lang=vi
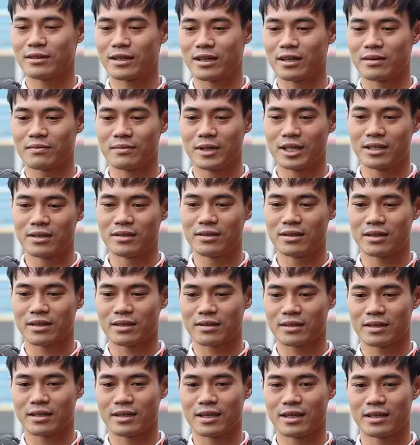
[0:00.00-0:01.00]
này bình
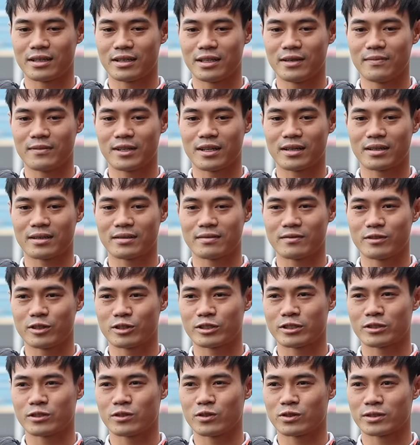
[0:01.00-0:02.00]
thường để tiếp nhận, vì
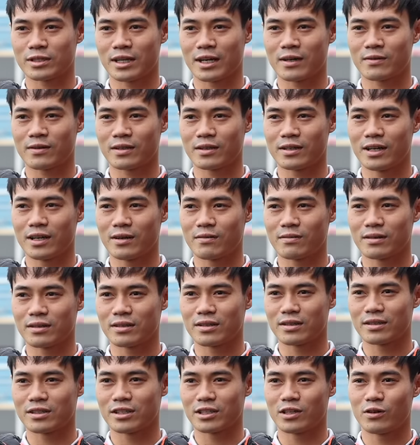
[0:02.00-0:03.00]
dù sao thì đây cũng là
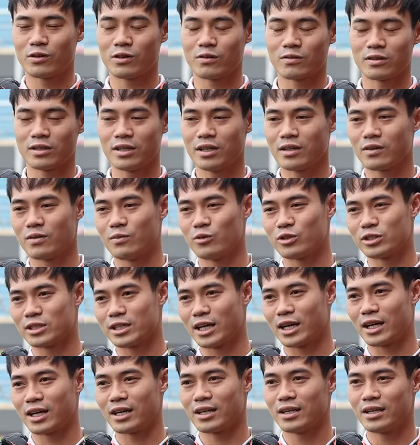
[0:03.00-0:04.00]
những cái trận đấu đầu tiên của mùa
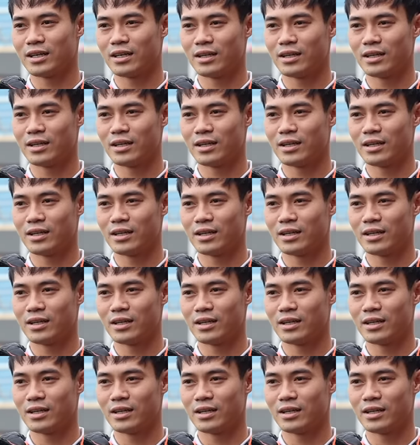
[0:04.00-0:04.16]
giải,